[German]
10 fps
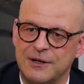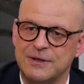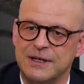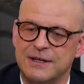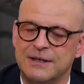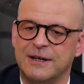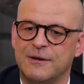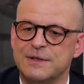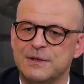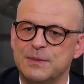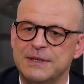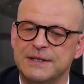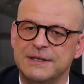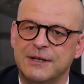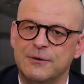aktuell
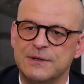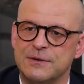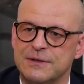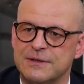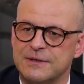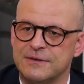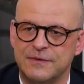Auszubildende aus und